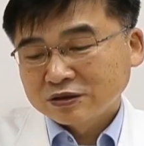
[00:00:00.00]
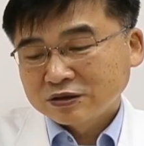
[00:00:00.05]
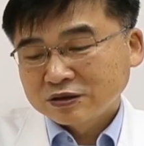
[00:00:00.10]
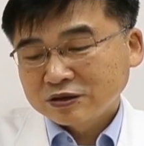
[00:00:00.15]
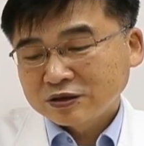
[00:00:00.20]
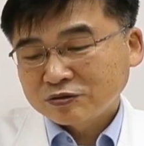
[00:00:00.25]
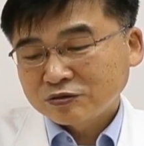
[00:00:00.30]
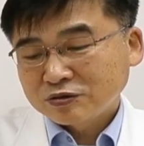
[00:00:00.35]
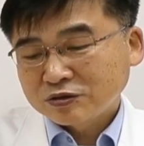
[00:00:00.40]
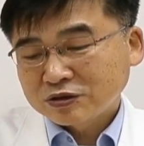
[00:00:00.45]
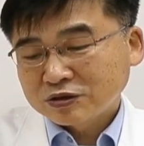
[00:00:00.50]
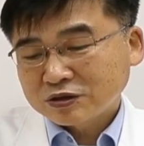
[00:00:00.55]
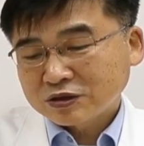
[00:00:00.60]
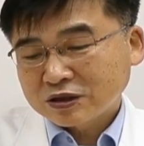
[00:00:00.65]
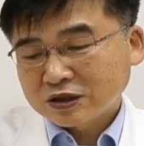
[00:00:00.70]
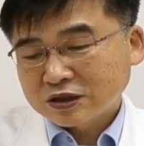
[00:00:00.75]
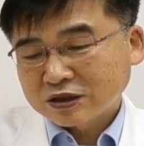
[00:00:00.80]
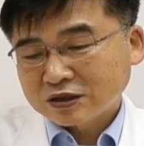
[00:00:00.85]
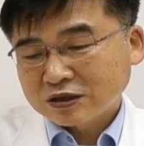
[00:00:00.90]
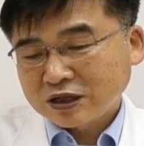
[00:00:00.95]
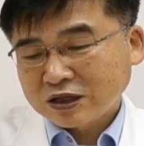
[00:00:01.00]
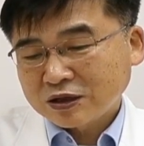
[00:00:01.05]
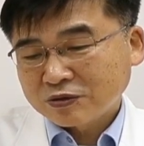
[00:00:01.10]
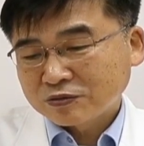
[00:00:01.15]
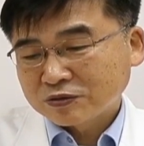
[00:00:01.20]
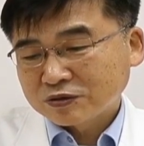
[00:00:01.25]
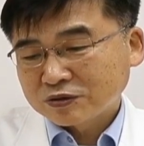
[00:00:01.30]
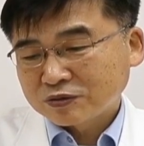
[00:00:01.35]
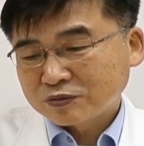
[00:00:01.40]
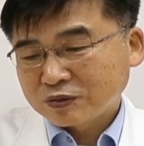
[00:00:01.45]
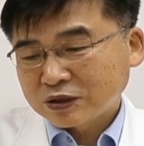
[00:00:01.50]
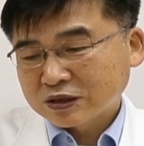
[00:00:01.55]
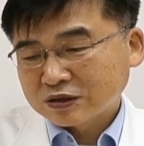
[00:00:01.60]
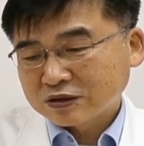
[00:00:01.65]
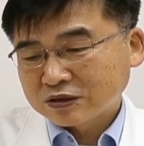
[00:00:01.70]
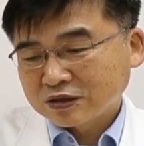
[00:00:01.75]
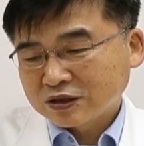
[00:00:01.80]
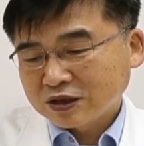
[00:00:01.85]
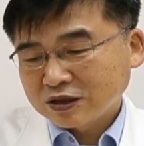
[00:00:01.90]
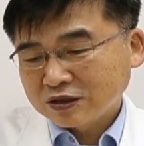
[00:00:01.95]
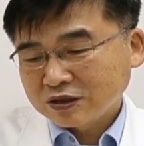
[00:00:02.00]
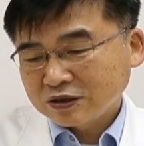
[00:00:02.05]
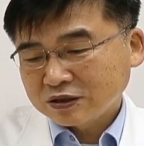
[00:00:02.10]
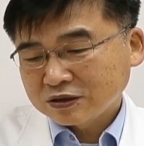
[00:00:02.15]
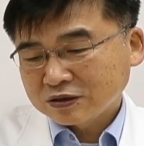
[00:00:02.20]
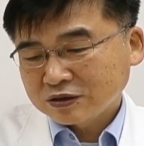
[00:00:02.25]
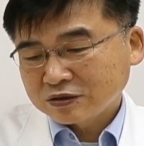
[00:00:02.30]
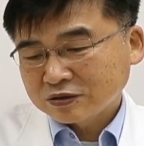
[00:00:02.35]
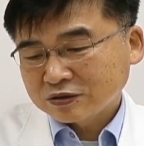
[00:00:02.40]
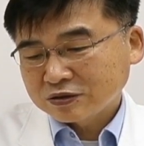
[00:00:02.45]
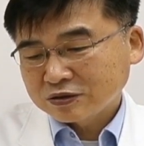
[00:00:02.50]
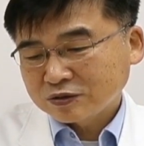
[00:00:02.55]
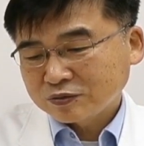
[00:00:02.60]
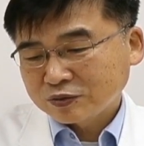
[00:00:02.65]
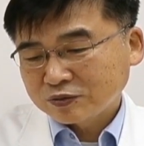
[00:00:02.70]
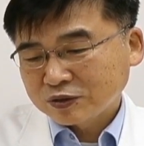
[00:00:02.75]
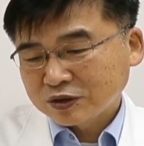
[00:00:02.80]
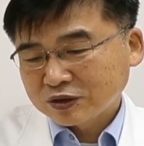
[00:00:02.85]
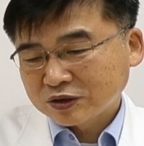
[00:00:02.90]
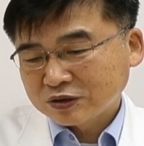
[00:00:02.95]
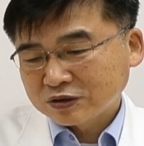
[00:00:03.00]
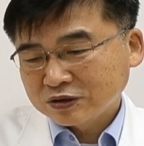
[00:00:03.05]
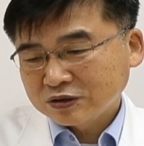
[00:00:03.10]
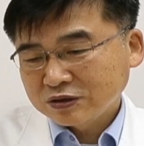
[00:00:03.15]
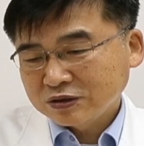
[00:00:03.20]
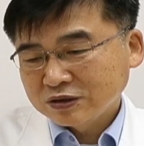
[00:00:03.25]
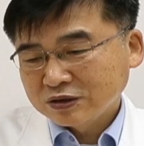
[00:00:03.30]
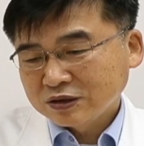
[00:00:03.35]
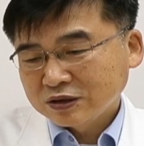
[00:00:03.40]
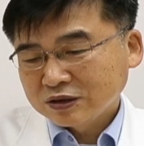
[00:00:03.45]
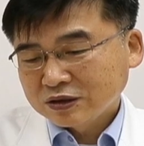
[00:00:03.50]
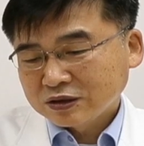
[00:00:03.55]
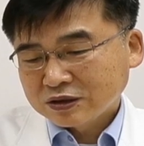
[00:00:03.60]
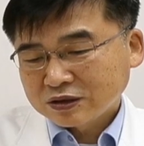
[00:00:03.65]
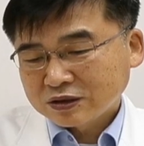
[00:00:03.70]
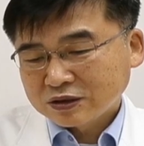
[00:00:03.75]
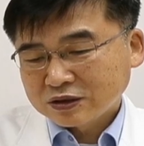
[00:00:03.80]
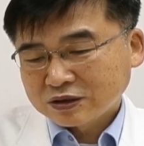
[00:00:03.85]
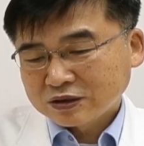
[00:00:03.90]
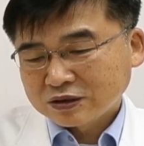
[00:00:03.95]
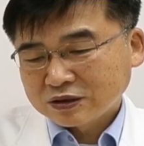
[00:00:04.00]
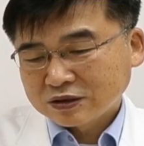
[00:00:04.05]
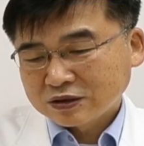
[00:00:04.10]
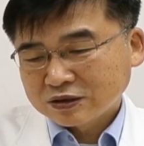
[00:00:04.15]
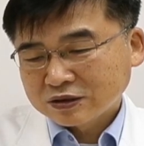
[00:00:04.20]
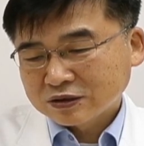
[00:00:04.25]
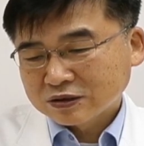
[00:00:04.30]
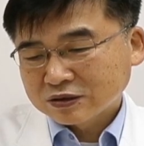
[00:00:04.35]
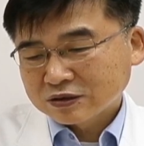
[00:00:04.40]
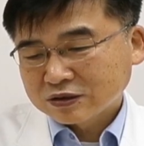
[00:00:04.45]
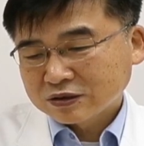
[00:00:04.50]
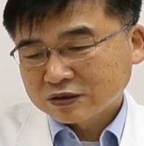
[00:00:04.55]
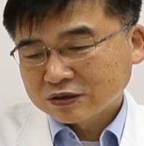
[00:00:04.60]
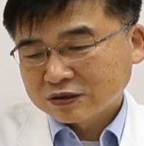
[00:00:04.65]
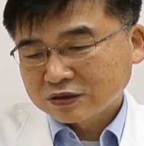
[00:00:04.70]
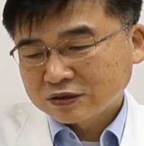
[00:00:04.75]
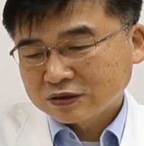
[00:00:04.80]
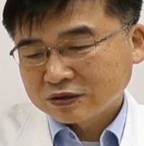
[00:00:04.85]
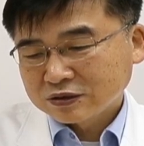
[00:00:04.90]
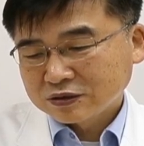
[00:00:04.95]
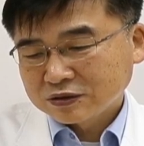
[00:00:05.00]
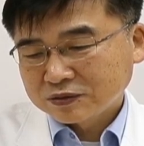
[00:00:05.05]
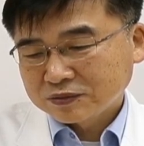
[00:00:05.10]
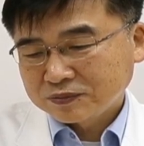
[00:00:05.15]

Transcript: 시퀀셜하게 나오는 걸 봤는데 여기서 보면은 어, 그,